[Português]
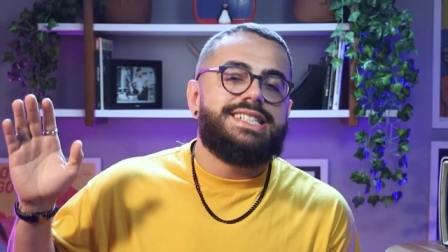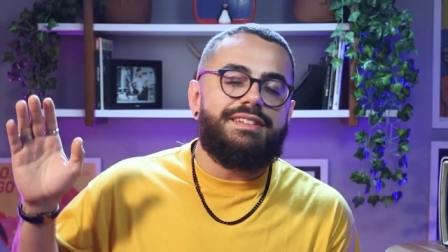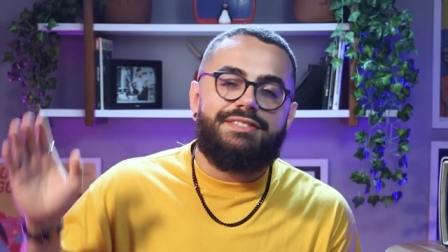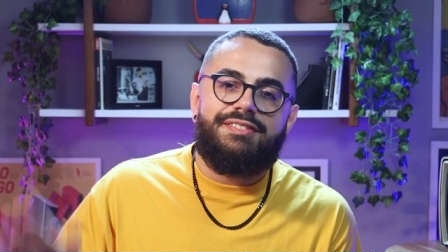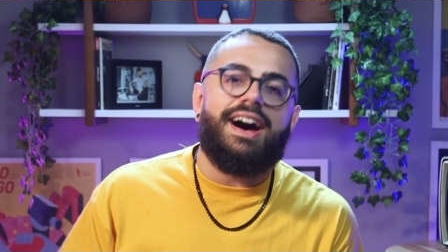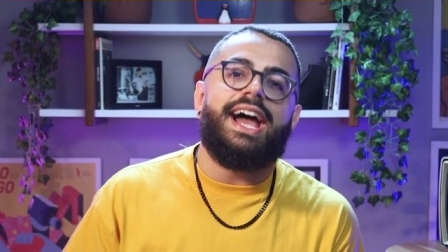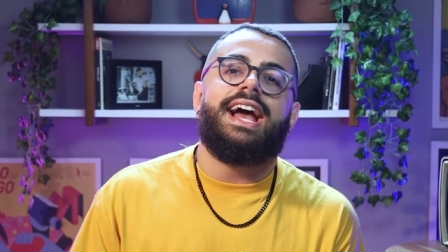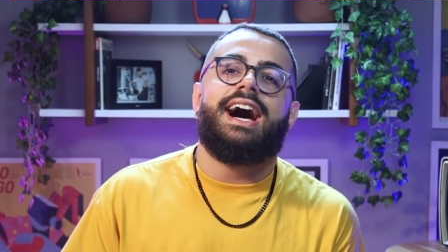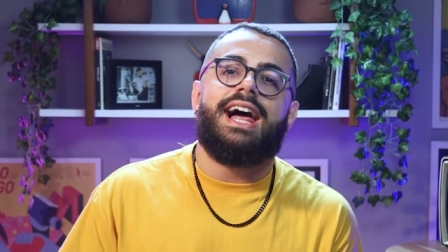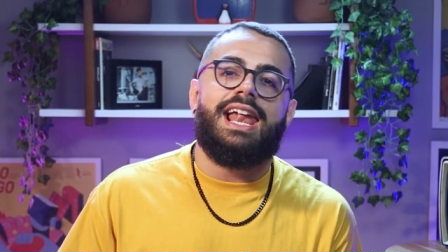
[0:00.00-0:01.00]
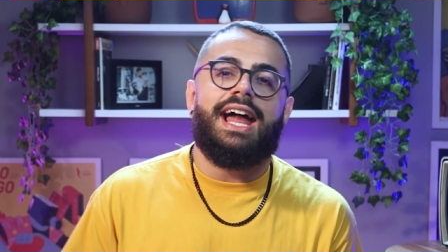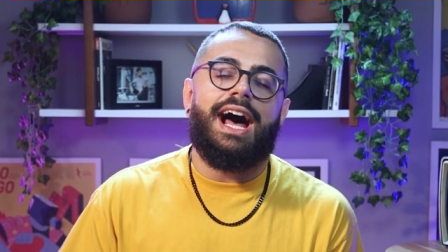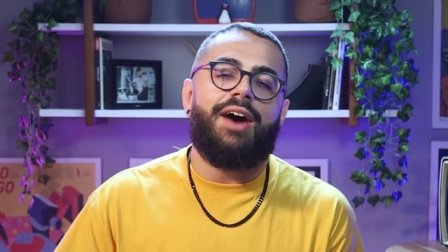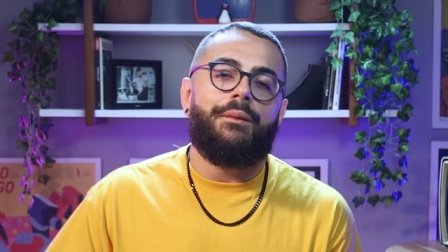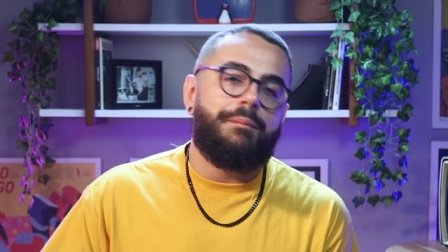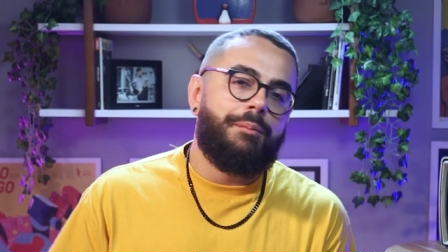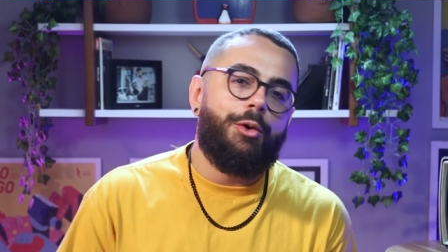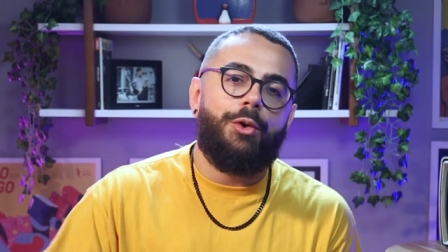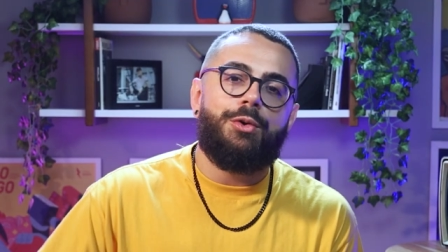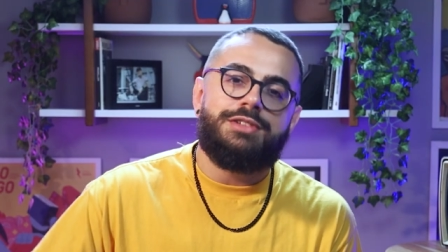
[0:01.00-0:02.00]
Você vai ralar um
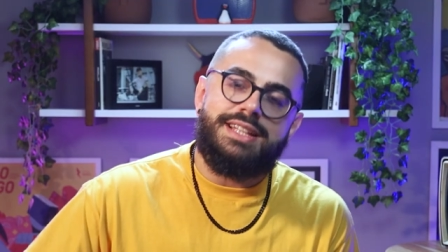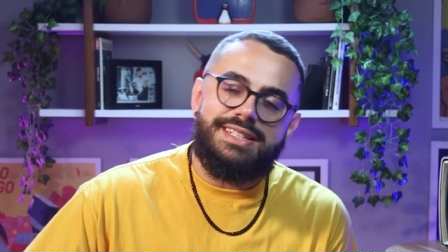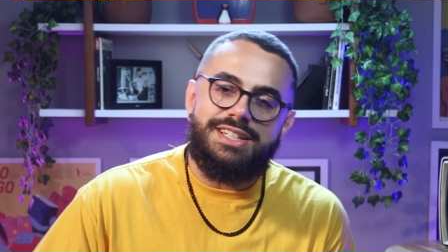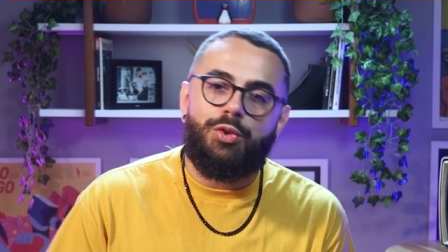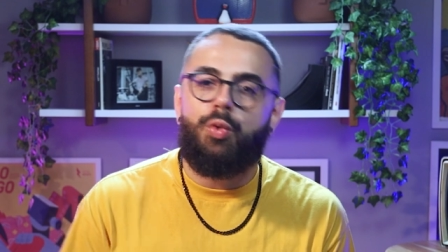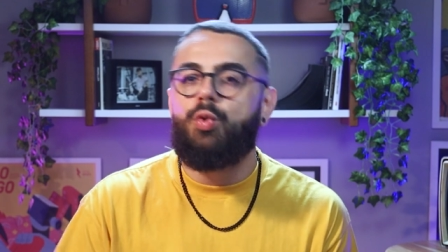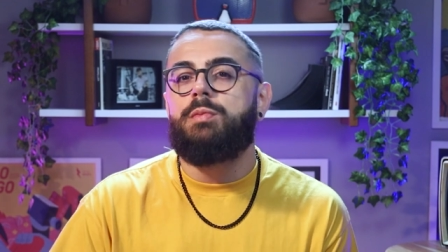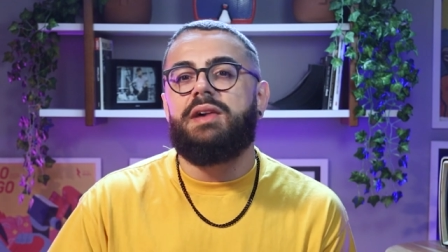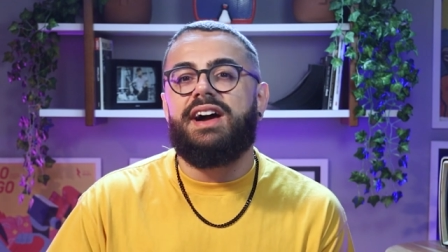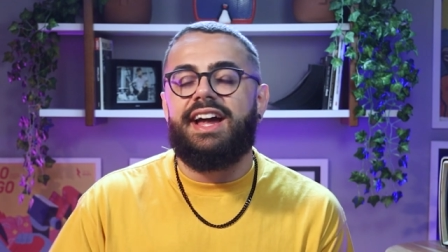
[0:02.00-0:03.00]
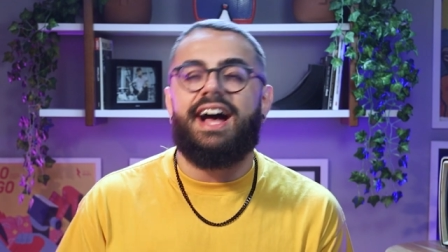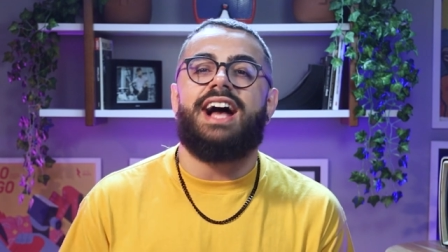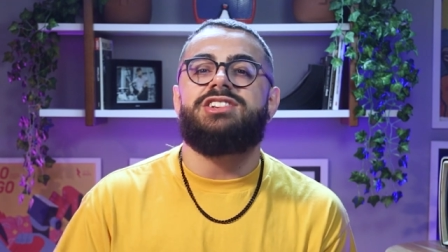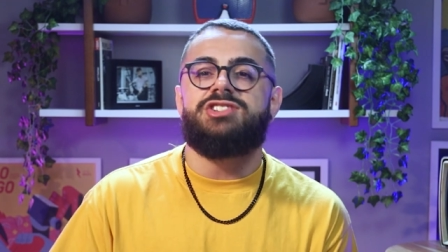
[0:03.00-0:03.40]
pouco desse cu pra ganhar